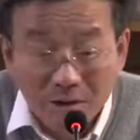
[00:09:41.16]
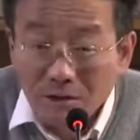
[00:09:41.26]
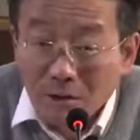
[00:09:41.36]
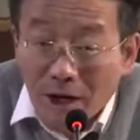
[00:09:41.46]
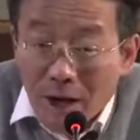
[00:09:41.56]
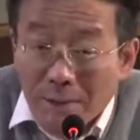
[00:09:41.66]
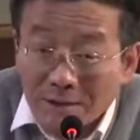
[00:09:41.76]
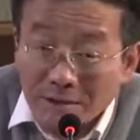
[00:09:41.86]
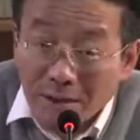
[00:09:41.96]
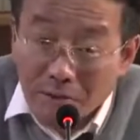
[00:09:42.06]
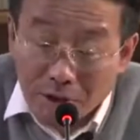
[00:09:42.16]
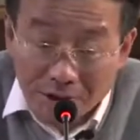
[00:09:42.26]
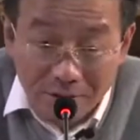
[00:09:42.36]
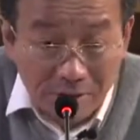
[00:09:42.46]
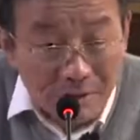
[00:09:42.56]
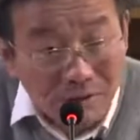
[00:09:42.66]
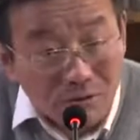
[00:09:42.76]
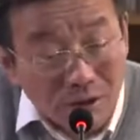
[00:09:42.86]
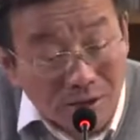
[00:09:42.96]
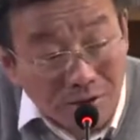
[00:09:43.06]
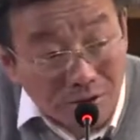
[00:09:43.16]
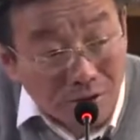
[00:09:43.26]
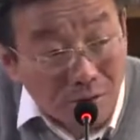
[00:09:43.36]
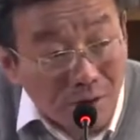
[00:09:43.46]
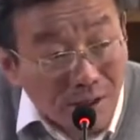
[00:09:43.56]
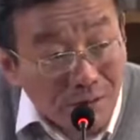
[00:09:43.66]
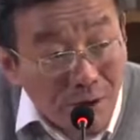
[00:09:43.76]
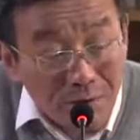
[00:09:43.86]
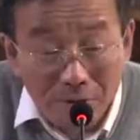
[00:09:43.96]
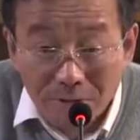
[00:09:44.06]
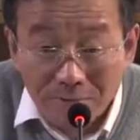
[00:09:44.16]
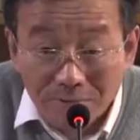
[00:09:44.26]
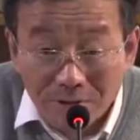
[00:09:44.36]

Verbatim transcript: 因为害怕生产过剩，所以他就希望他的员工。